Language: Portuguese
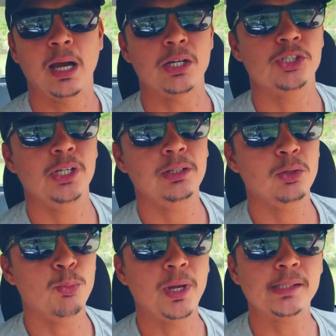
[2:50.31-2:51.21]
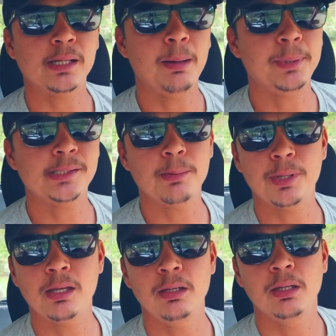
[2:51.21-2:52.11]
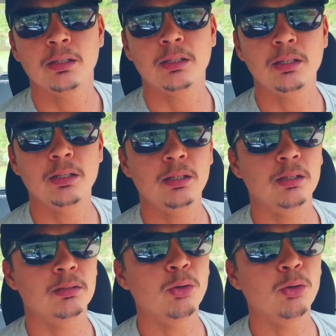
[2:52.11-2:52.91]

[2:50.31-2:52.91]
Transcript: a gente começa a perceber que